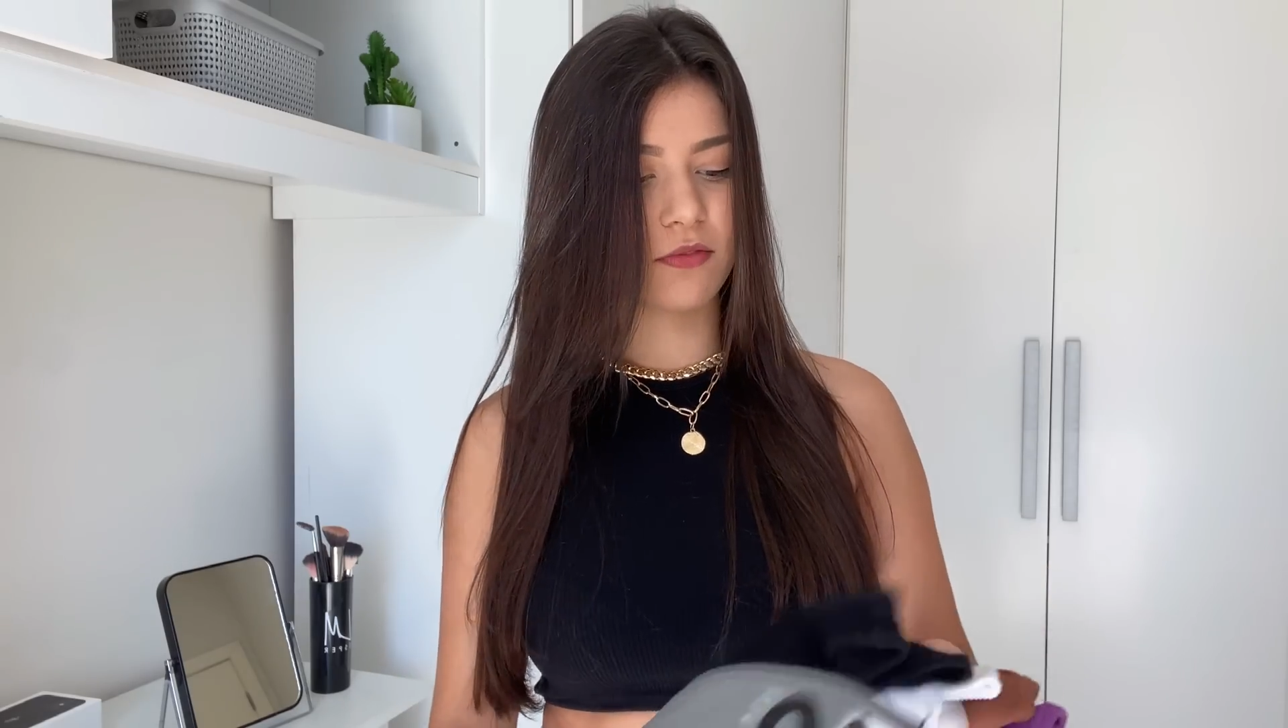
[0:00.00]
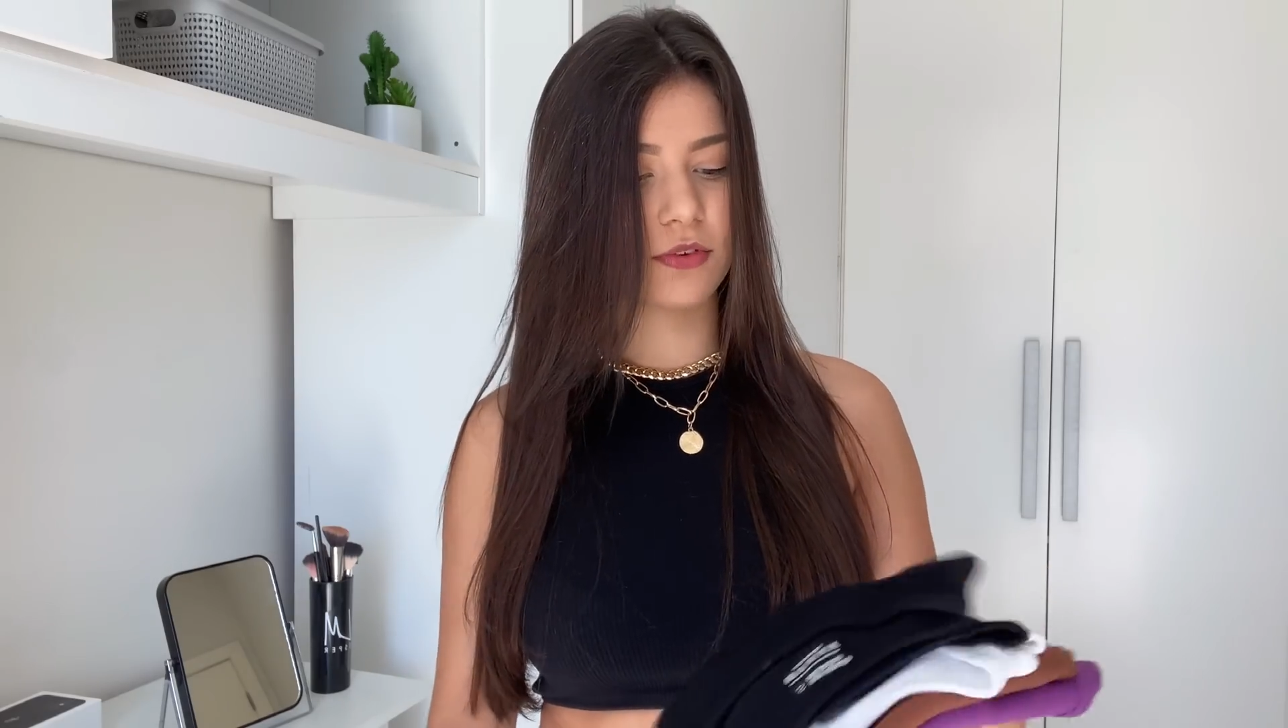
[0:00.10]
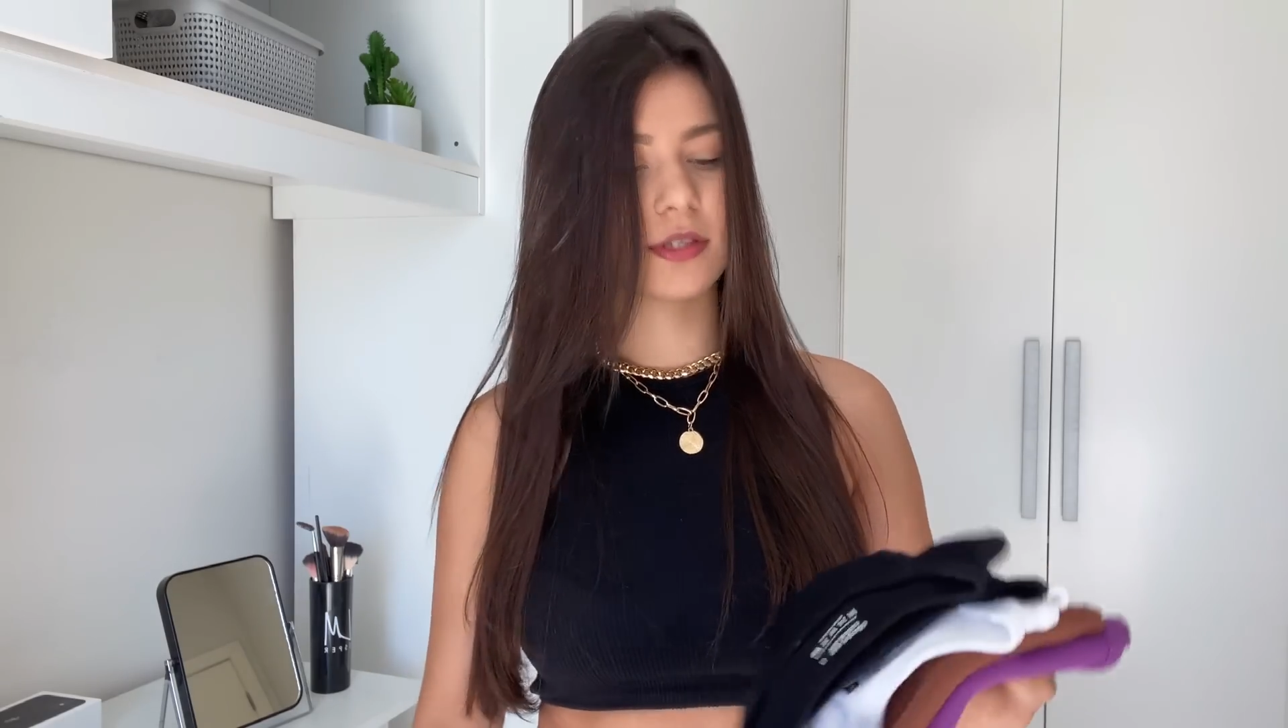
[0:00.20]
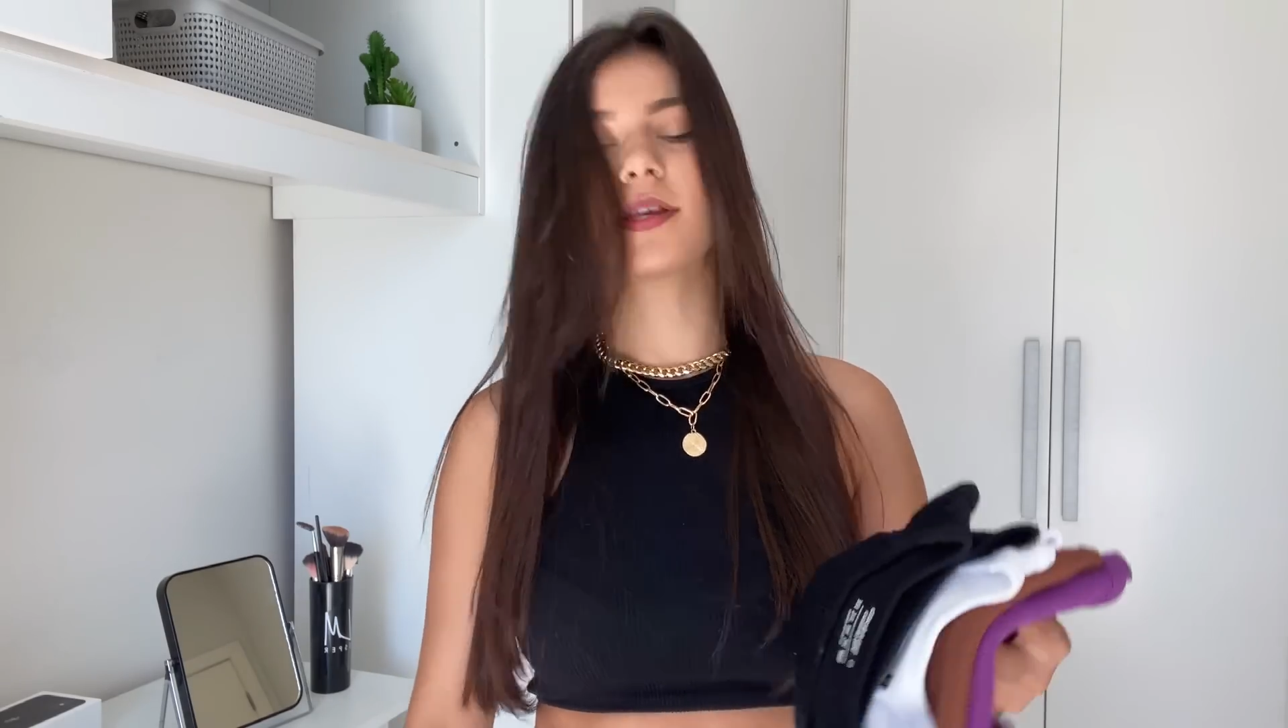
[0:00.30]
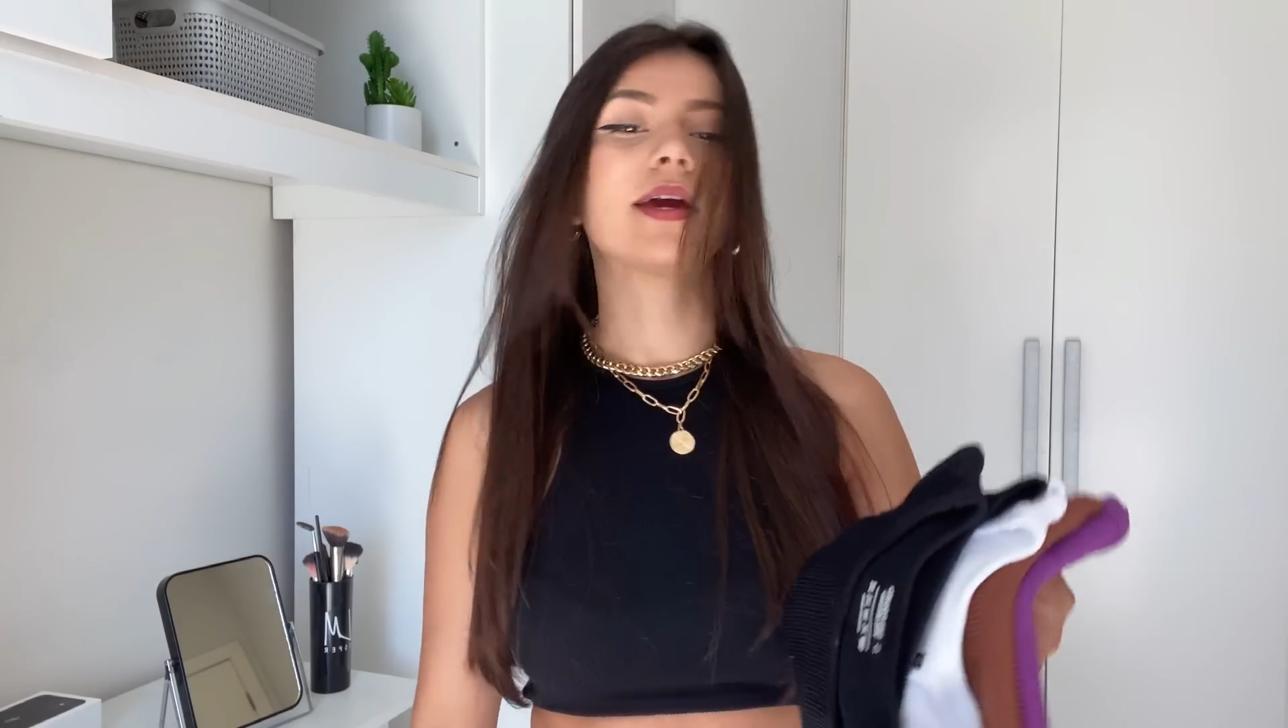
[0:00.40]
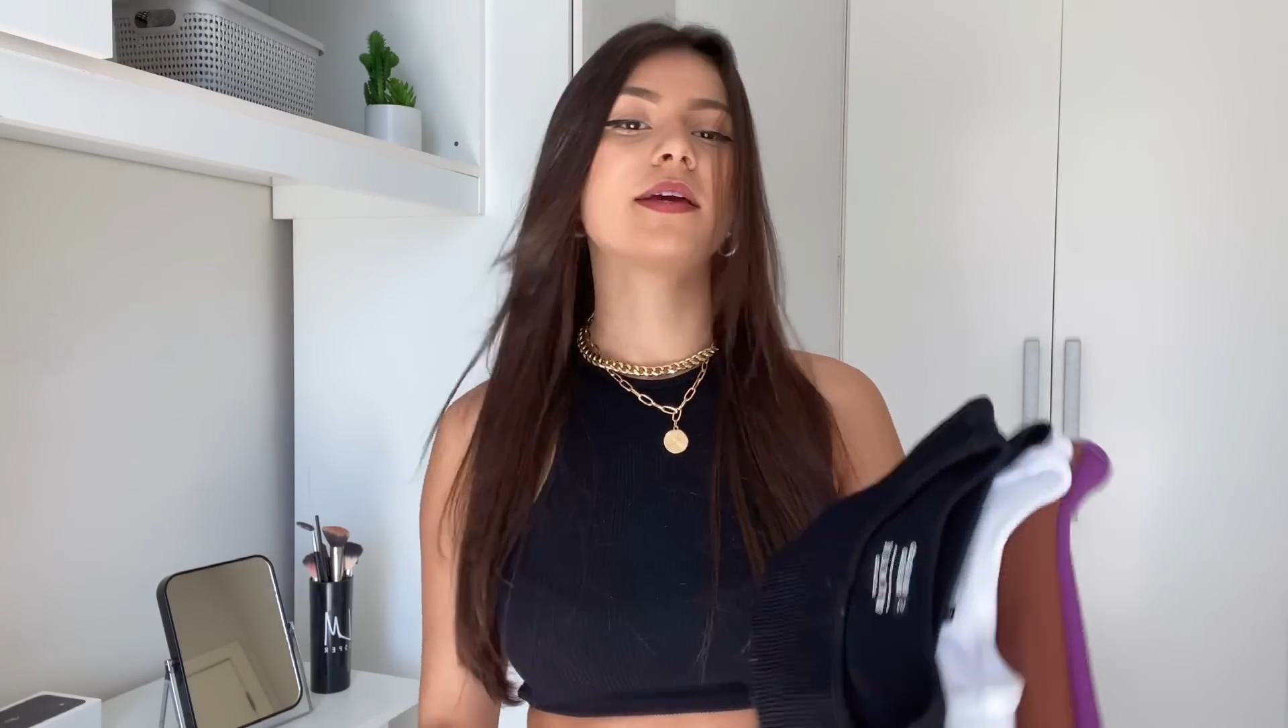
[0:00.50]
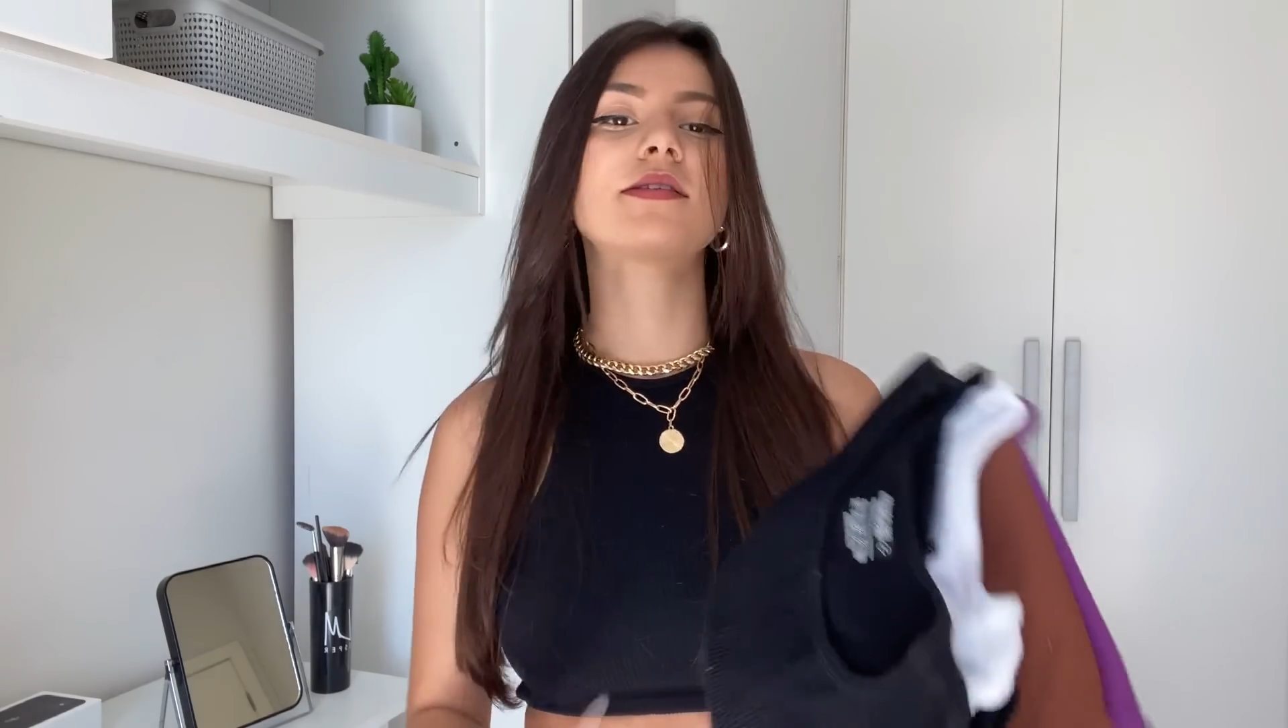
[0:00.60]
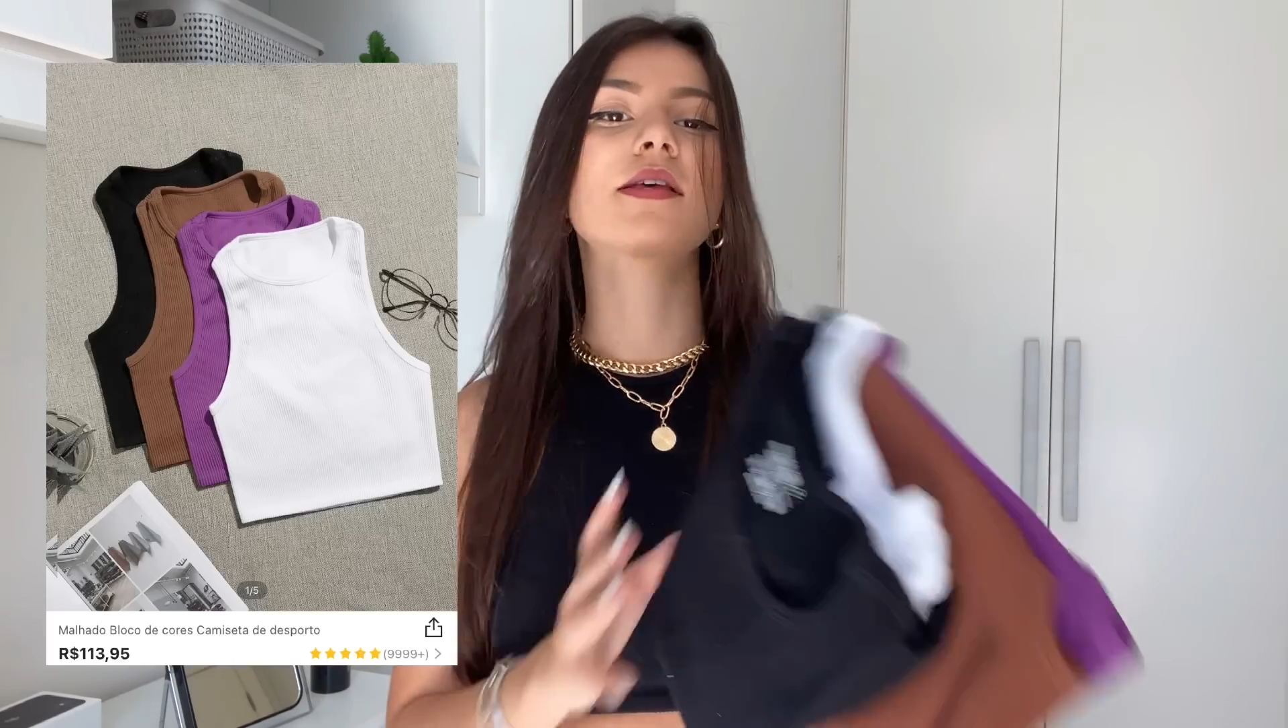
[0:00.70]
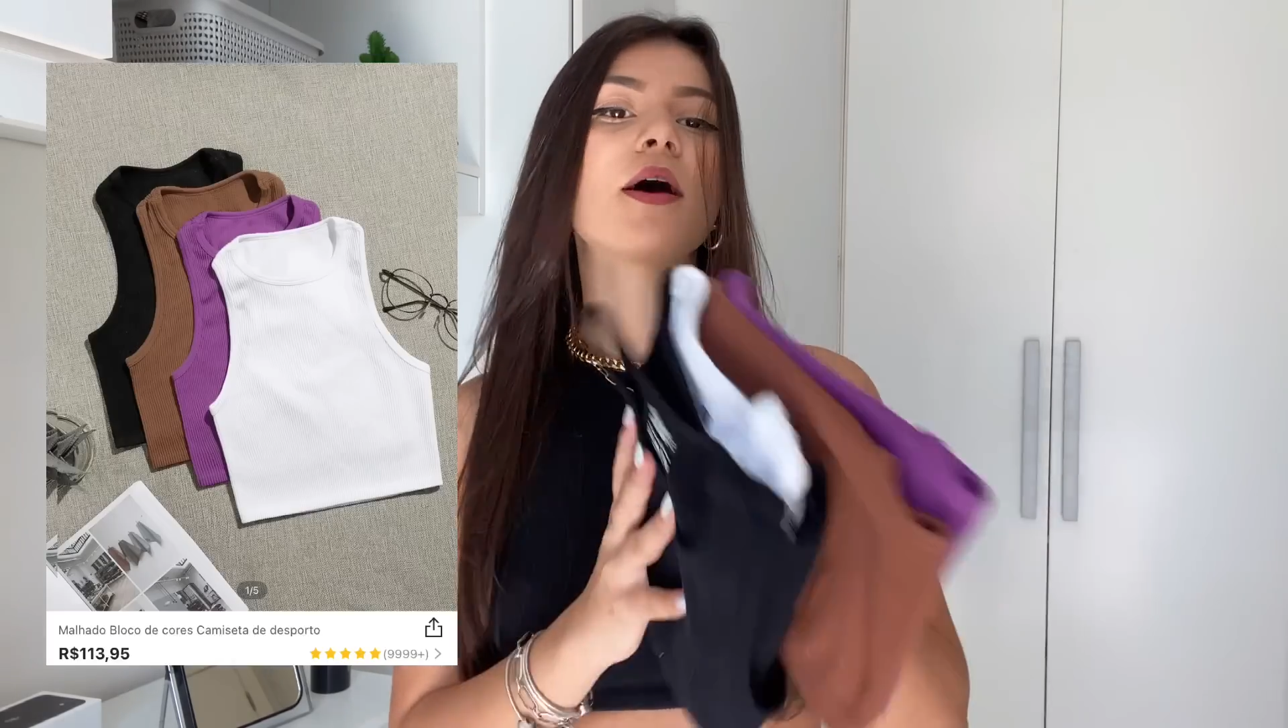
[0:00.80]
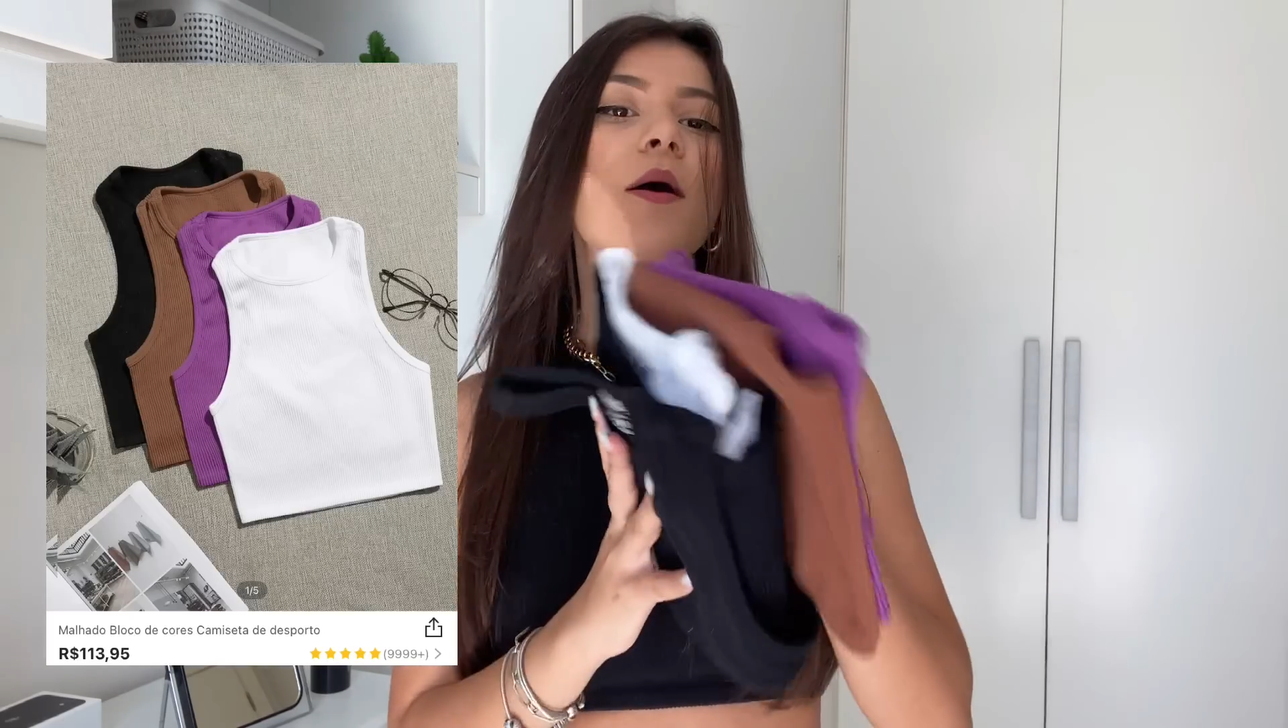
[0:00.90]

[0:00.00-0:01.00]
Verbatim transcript: vocês.